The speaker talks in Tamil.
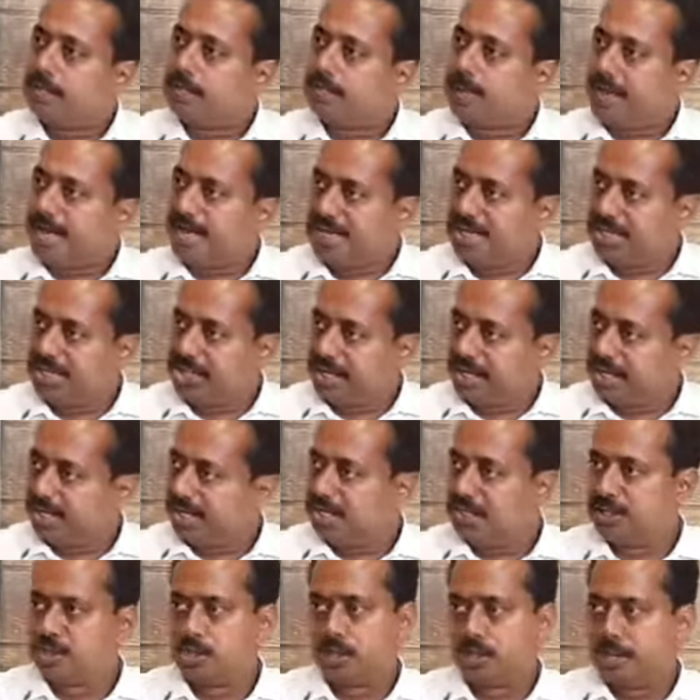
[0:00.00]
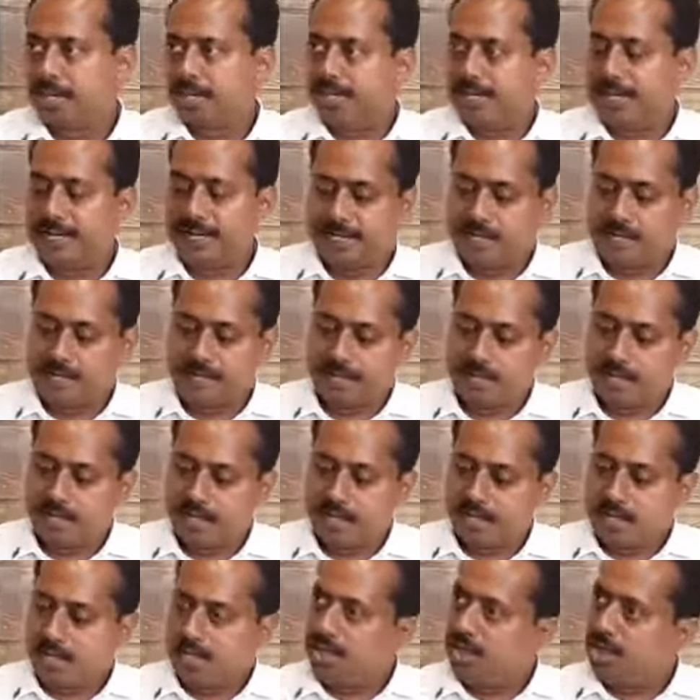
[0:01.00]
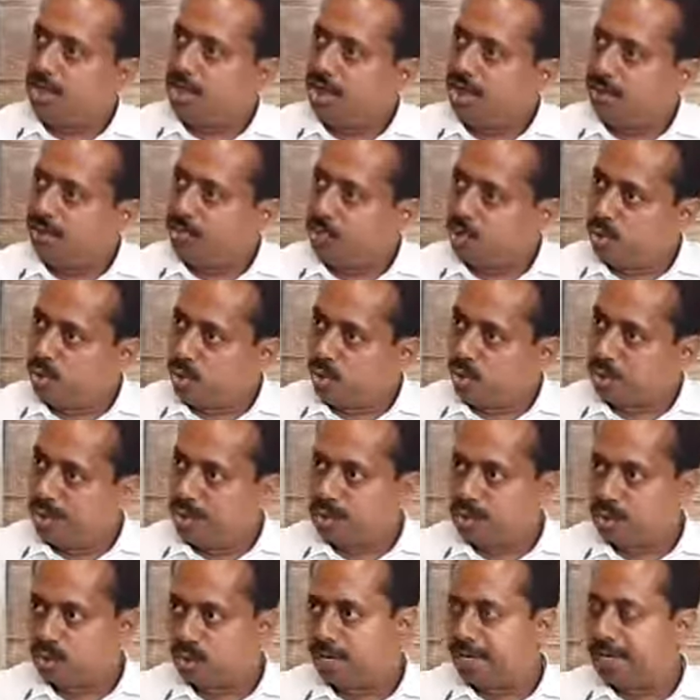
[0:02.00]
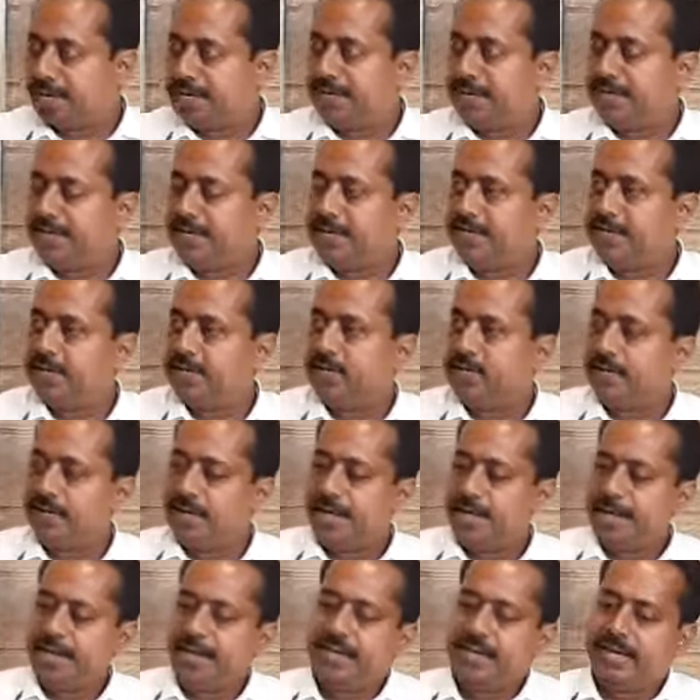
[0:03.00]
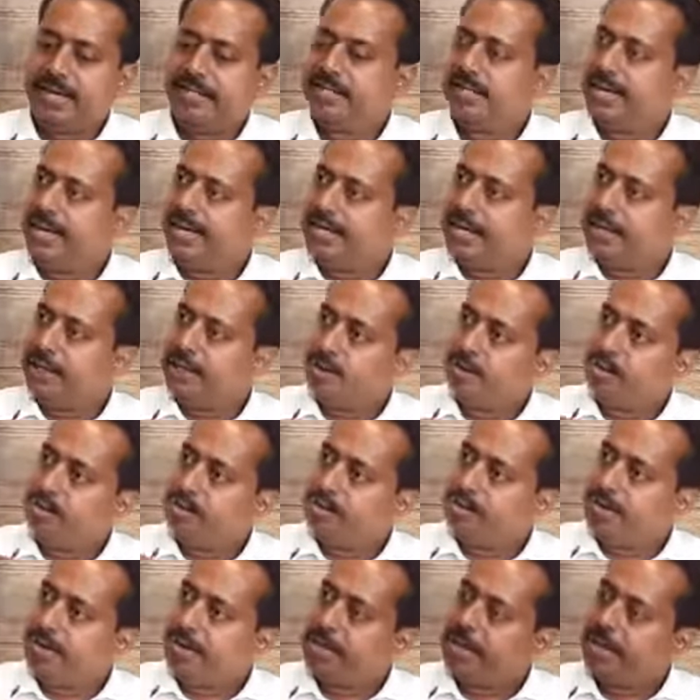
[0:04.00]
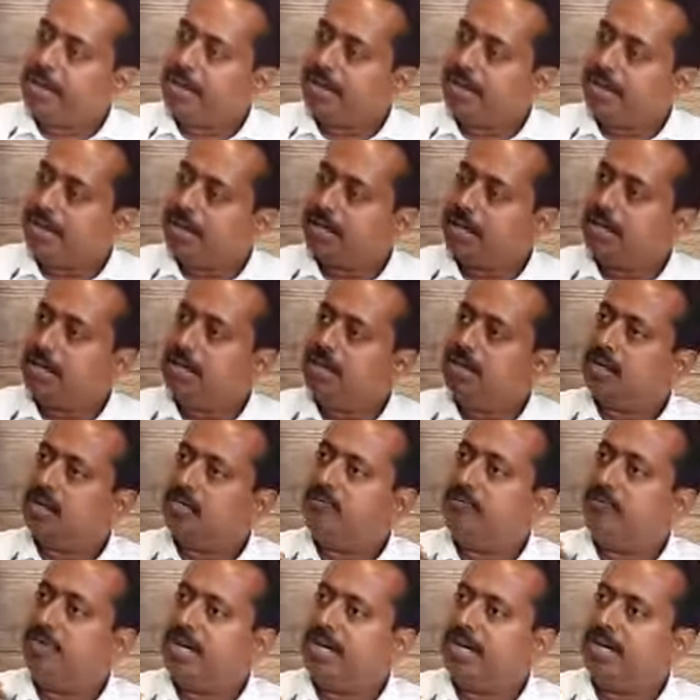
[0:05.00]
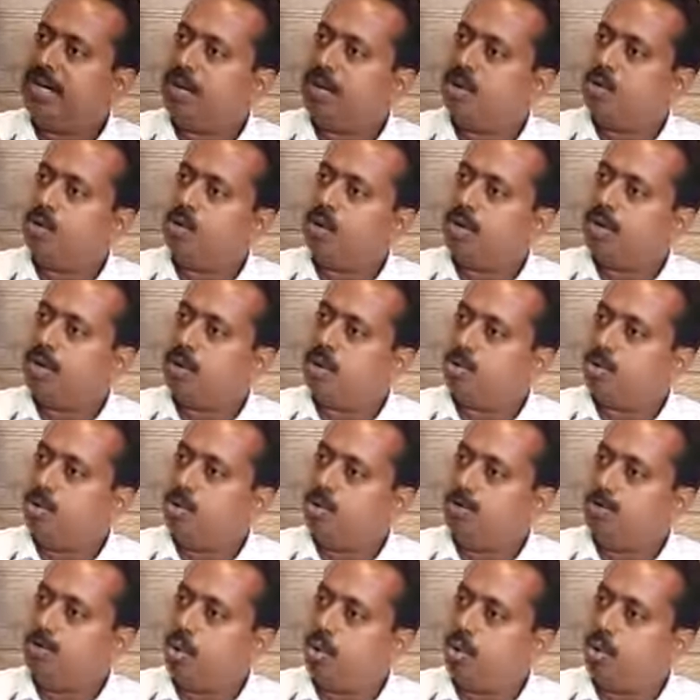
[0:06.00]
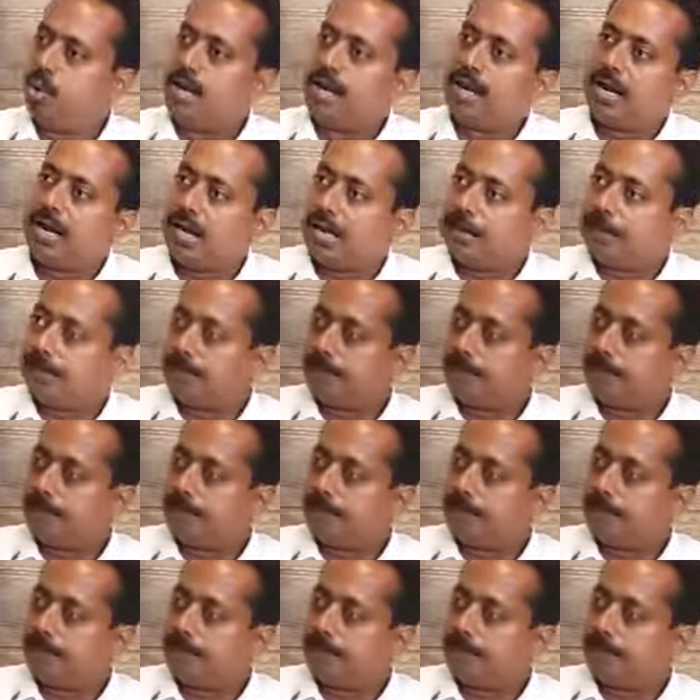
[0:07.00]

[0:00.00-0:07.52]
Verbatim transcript: மணி செயின்னு சொன்னீங்க ஈமு கோழின்னு சொன்னீங்க இதில் எதுவுமே விற்கக்கூடிய ஒரு பொருள் அல்ல